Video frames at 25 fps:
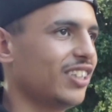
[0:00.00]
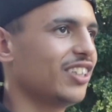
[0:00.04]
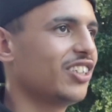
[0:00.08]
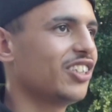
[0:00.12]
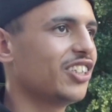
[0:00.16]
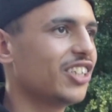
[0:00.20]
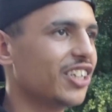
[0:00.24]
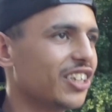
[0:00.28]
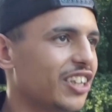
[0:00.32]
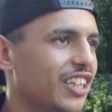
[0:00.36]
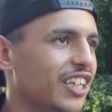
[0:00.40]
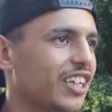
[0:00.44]

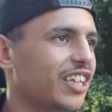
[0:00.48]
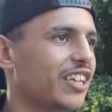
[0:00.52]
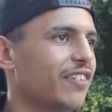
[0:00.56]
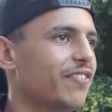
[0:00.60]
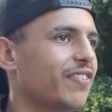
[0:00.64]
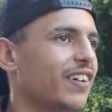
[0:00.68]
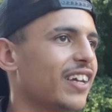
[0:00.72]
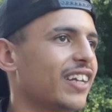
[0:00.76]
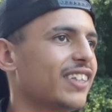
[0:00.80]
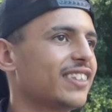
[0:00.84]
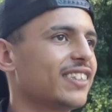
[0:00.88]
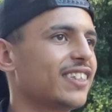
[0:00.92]
شدك
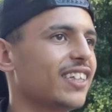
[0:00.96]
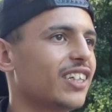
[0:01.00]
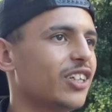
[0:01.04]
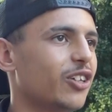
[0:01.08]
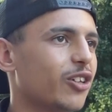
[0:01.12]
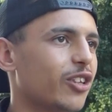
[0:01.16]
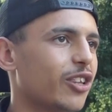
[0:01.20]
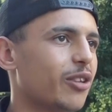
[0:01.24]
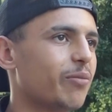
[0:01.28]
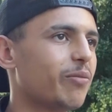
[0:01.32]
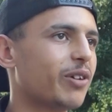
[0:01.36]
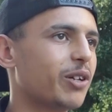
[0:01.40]
يفركسك
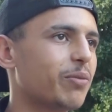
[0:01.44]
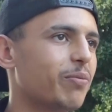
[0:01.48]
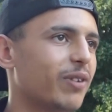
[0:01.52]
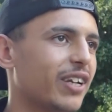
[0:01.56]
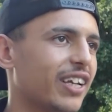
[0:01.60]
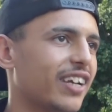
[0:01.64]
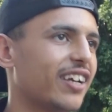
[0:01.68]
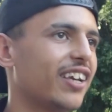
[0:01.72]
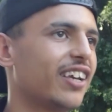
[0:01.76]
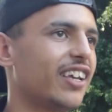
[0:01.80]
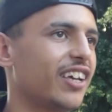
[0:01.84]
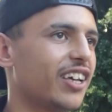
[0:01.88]
يظلمك
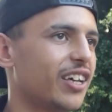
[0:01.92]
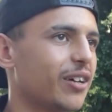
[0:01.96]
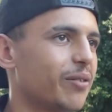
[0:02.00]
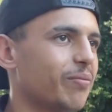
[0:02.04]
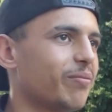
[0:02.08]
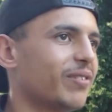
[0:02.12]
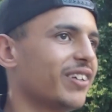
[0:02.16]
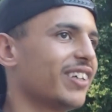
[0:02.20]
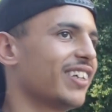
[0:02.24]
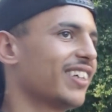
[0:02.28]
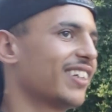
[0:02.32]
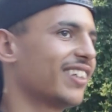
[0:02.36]

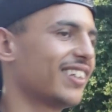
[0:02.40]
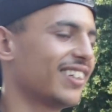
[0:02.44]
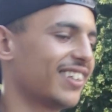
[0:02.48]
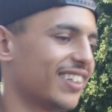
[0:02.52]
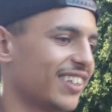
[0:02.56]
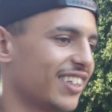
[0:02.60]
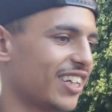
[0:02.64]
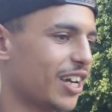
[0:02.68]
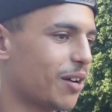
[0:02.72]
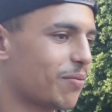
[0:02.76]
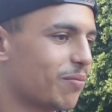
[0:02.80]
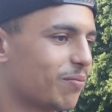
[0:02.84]
بالكلام آه،
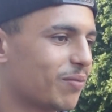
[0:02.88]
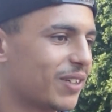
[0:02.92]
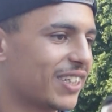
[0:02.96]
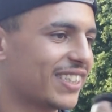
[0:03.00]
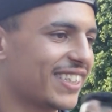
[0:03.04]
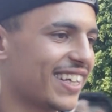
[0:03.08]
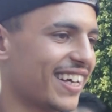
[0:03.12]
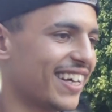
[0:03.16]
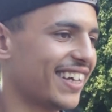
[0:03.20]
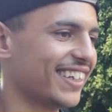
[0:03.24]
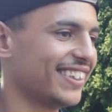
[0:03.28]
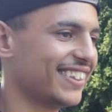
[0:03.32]
يعمل
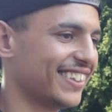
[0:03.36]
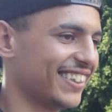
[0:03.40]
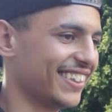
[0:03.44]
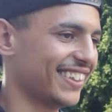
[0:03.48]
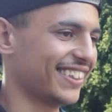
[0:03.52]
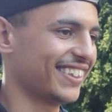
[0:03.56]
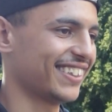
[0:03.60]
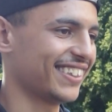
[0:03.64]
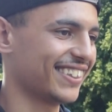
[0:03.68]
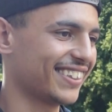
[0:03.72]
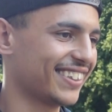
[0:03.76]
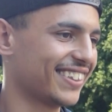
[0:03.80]
برشا حاجات